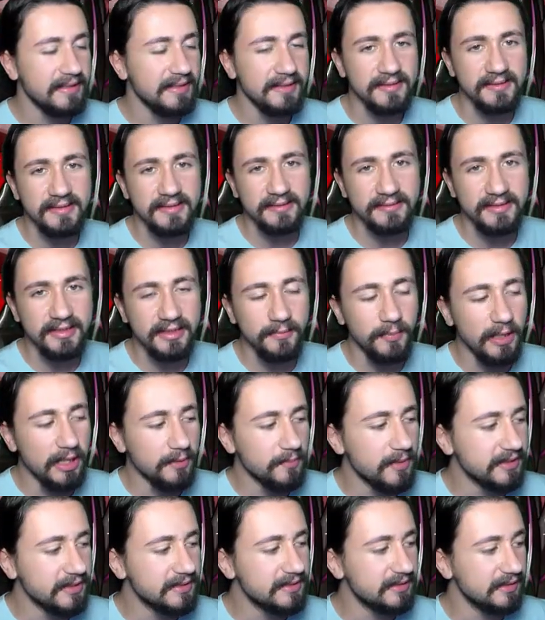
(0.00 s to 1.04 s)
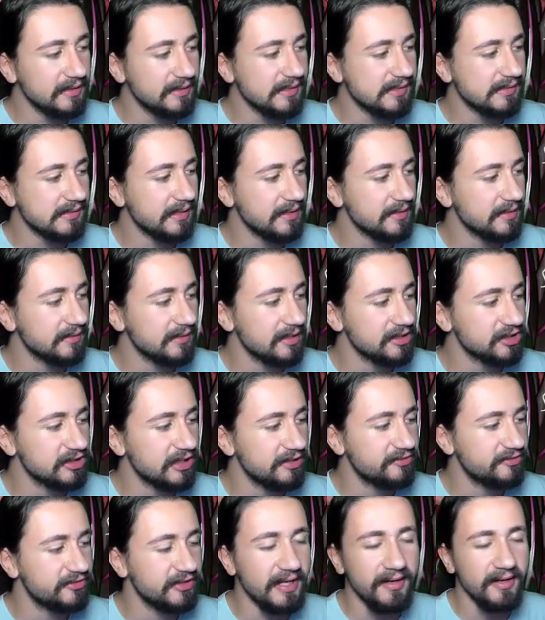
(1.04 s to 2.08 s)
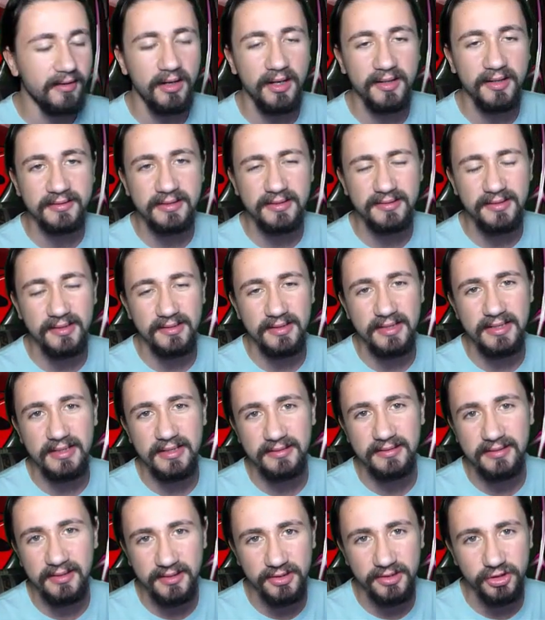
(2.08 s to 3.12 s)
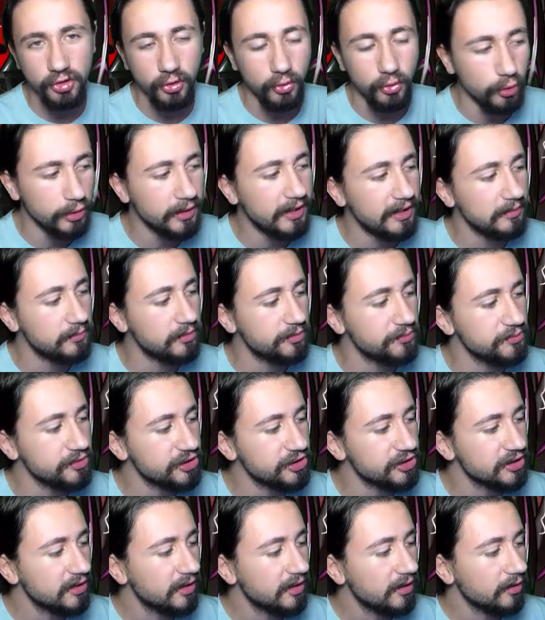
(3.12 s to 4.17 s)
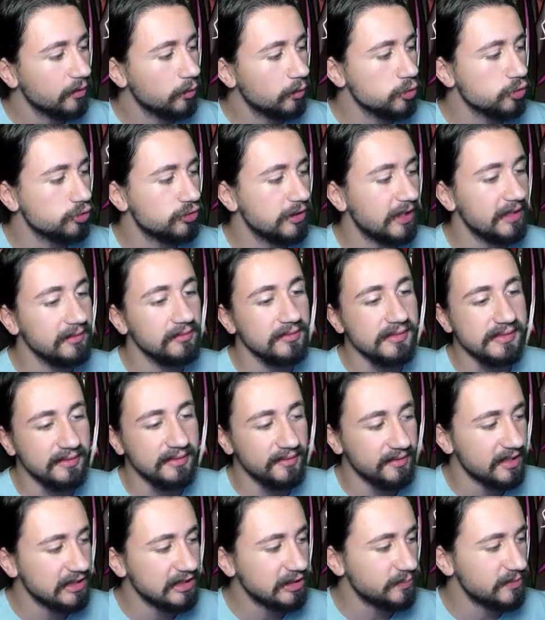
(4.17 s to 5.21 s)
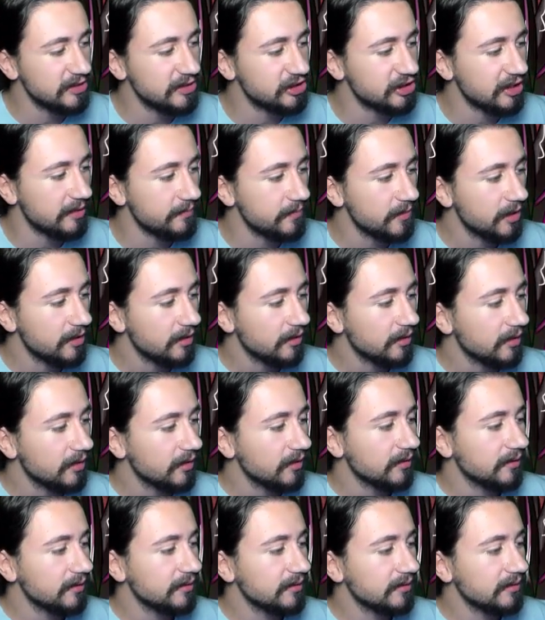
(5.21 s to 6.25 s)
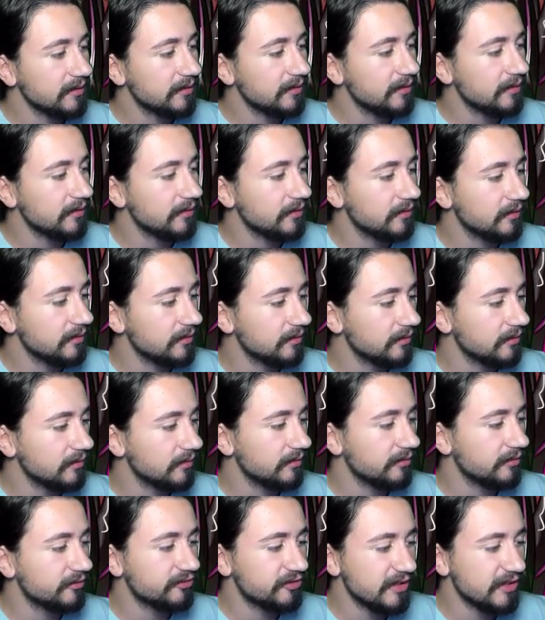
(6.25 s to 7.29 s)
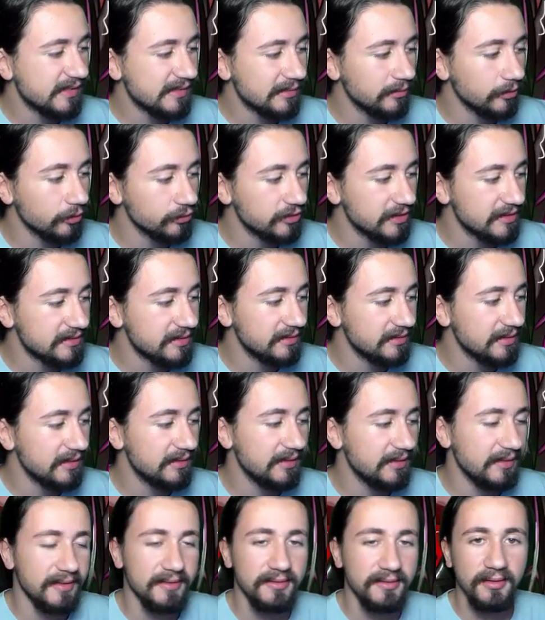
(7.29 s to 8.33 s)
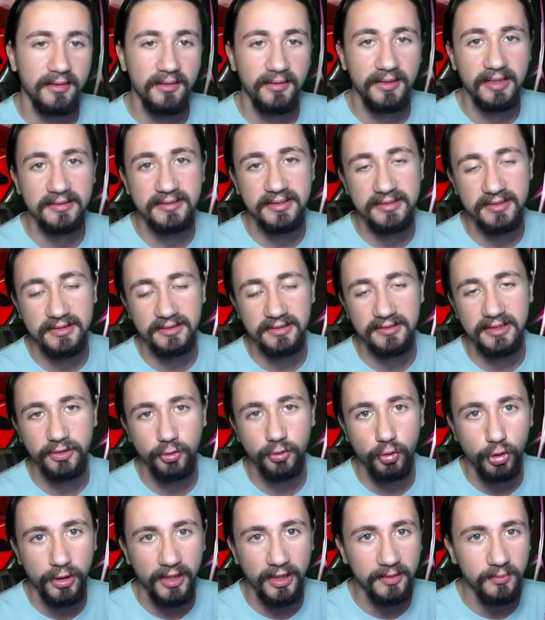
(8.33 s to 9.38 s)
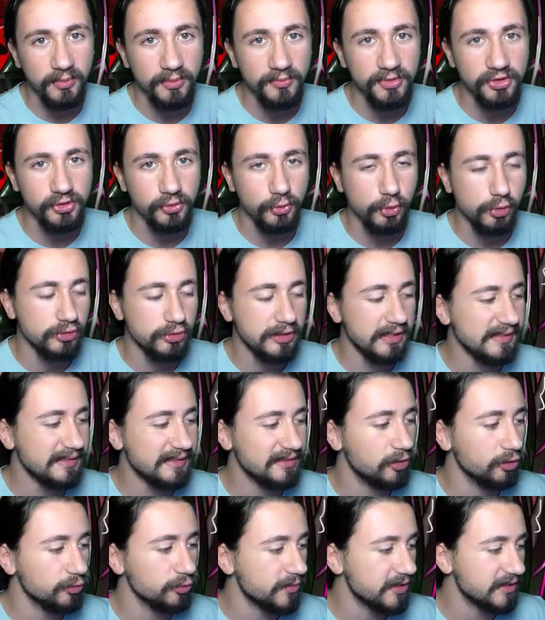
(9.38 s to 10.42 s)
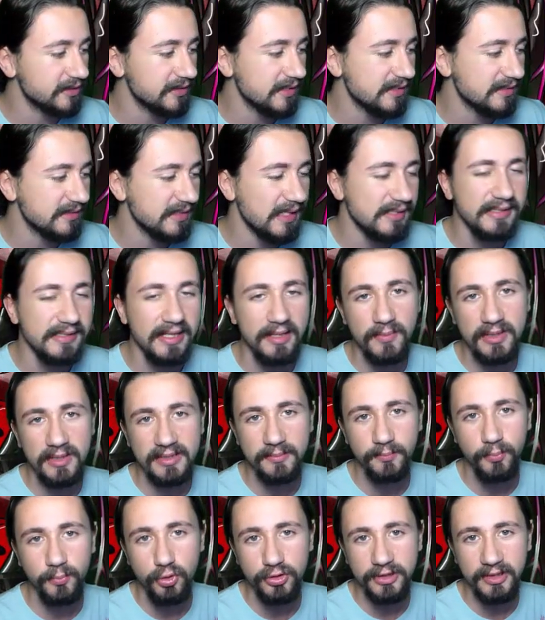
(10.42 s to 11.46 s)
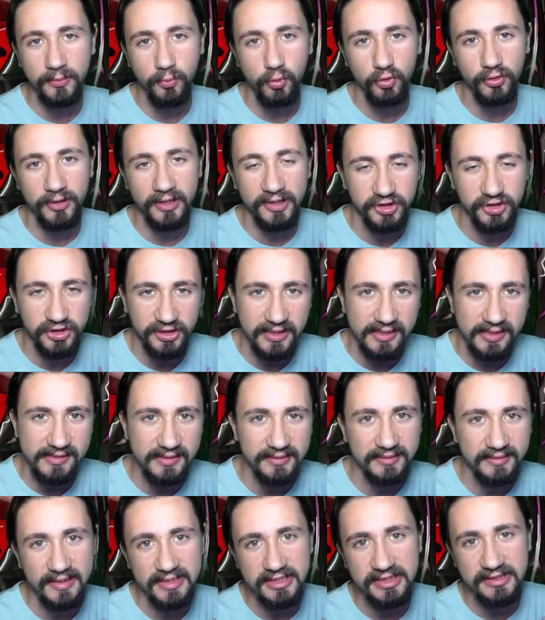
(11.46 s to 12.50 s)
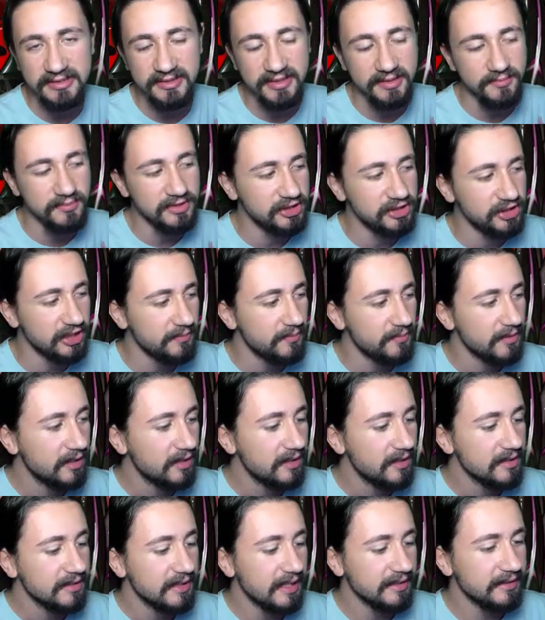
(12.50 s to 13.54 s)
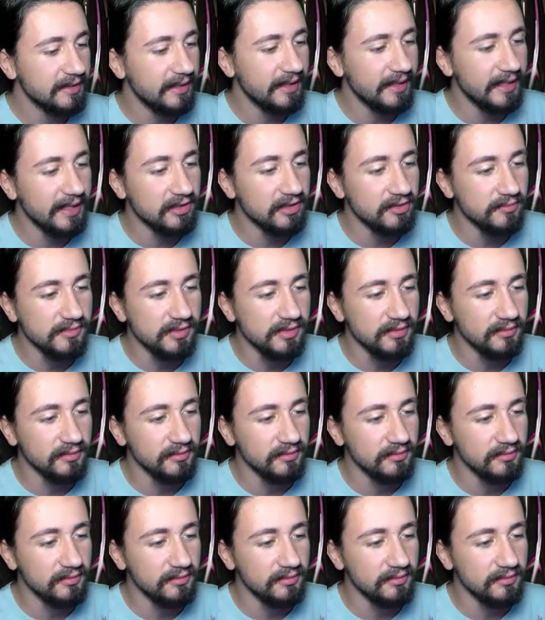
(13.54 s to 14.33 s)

diğer yeteneklere bakmak gerekirse arkadaşlar Rare Hunt yeteneği yeterince oy almamış. O yüzden zar atmayacağım. Ee, Reslot yeteneği de yeteri kadar oy almamış. O yüzden slot makinesinde sevmediğim Pokemon'lar çıkarsa değiştiremeyeceğim. Yani eğer